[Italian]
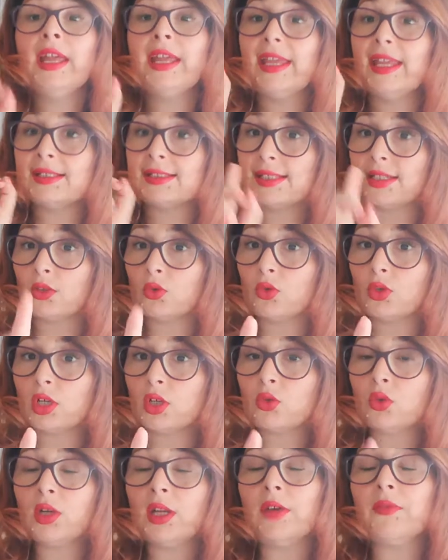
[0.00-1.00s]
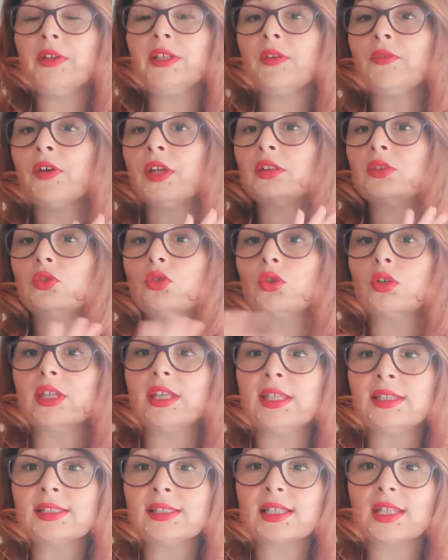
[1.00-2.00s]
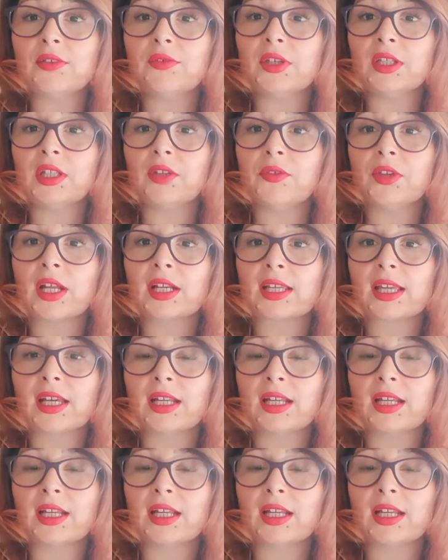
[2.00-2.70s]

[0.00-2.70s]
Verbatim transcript: e se ancora non l'avete fatto iscrivetevi al